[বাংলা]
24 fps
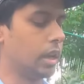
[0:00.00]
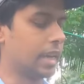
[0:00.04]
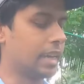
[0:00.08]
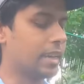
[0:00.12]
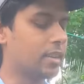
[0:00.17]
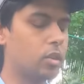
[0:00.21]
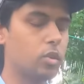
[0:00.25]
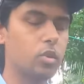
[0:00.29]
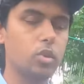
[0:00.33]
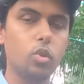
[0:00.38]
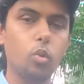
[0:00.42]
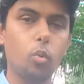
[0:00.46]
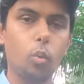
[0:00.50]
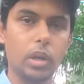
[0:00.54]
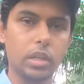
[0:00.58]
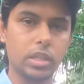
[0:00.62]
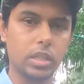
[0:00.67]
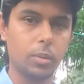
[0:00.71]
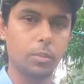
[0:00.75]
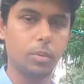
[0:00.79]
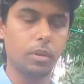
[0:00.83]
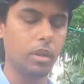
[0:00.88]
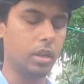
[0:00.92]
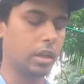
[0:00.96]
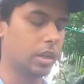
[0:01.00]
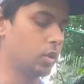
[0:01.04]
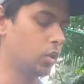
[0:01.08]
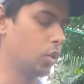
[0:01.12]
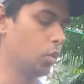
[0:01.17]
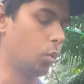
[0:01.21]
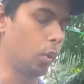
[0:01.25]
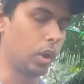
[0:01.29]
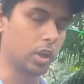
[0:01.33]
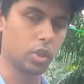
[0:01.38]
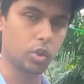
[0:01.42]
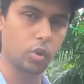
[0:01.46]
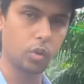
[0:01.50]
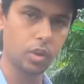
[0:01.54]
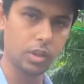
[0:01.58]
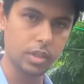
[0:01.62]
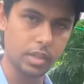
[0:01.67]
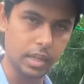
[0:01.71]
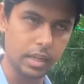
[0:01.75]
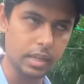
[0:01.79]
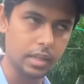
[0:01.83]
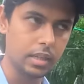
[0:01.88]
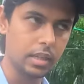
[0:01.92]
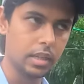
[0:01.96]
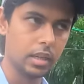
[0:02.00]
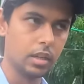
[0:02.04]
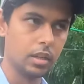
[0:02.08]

এগুলো কিন্তু ওয়াশেবল এগুলো ওয়াশ করা যায়